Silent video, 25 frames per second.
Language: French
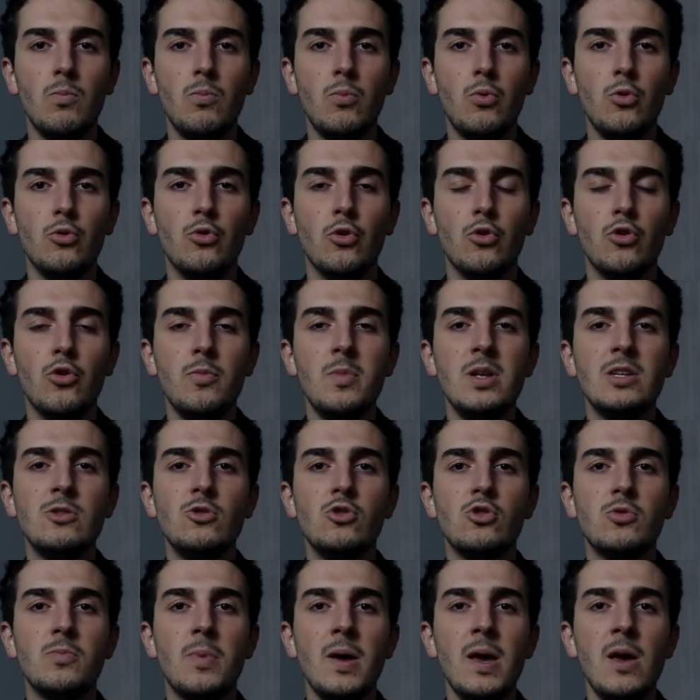Plus de 2000
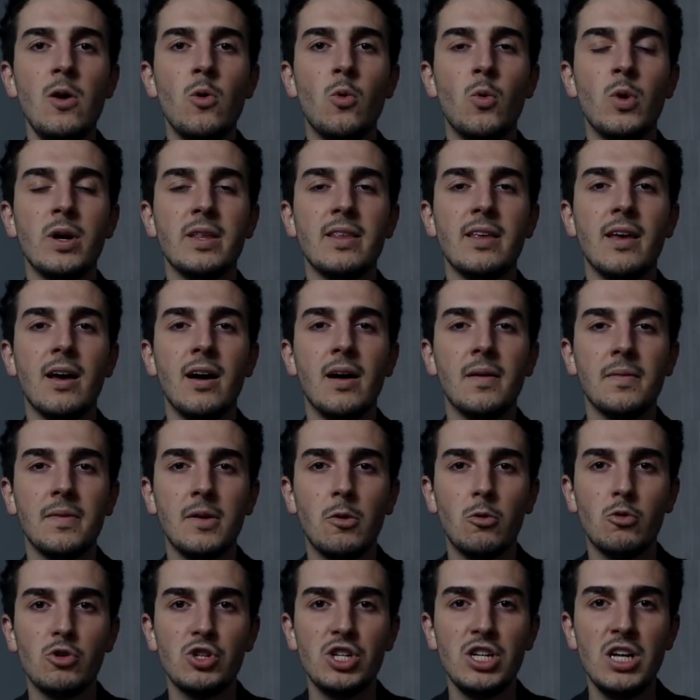suspects ont été
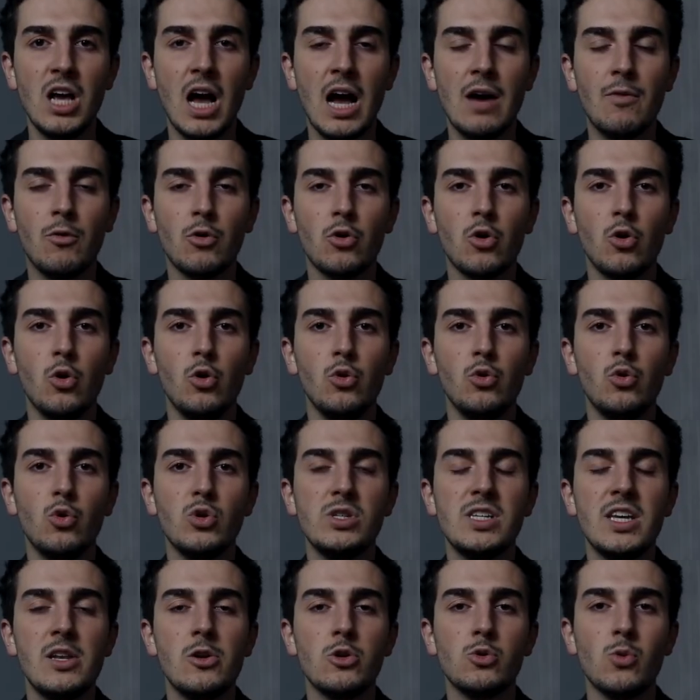interrogés avant que le
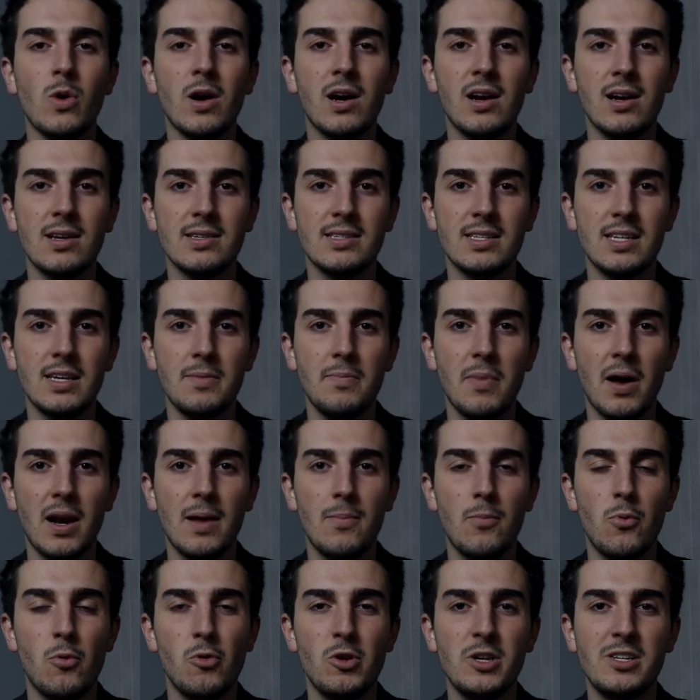dossier ne soit classé par
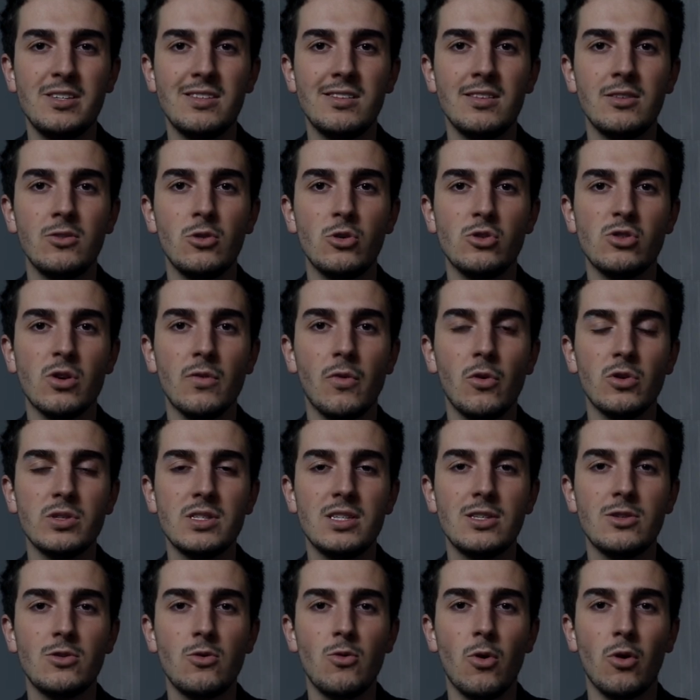la police de San
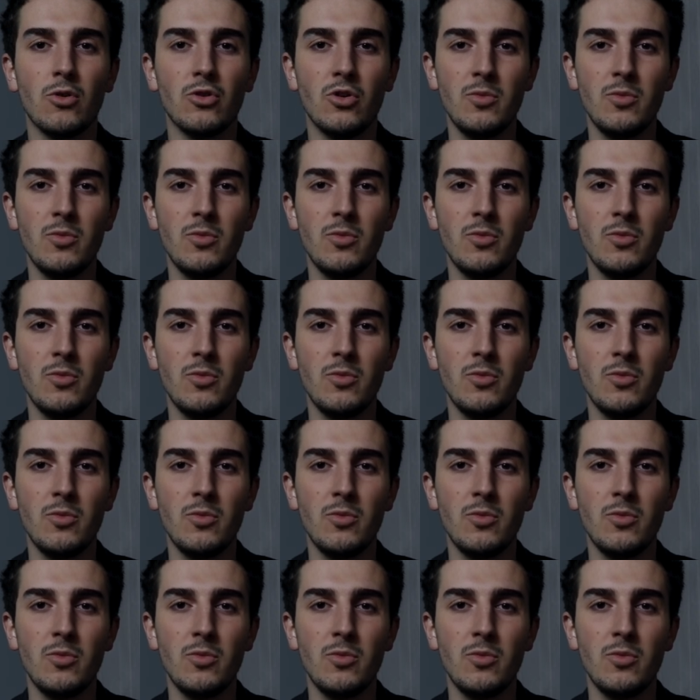Francisco en